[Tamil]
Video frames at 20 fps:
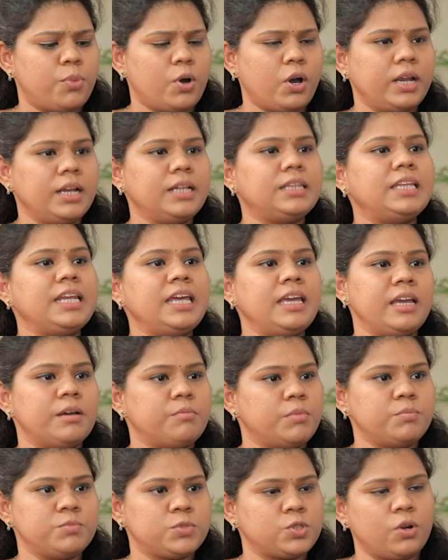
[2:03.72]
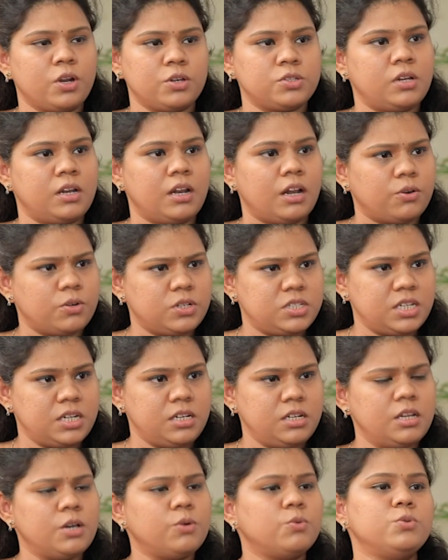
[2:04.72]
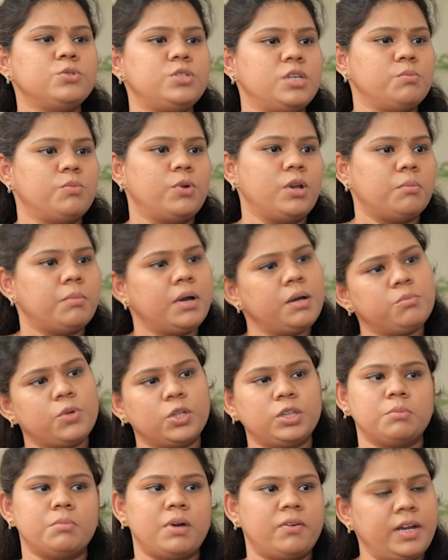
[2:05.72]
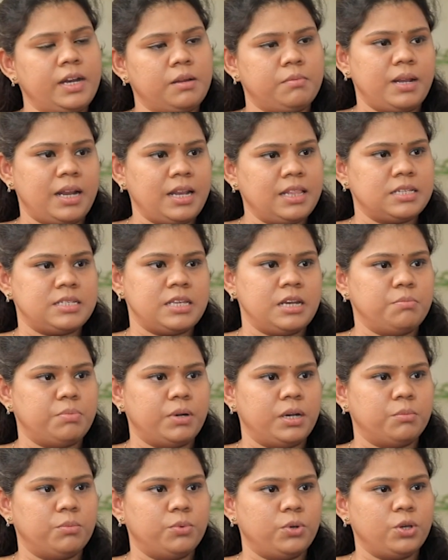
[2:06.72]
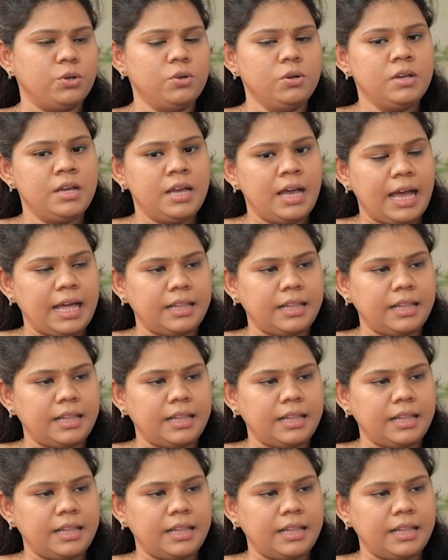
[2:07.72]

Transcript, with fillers: பாயிண்ட் த்ரீ எம்எம்ஸ் கூட சொல்லலாம் ஒரு சின்ன ஊசி மூலமாக மொத்தமாகவே நம்மளால் இதை சரி பண்ண முடியும்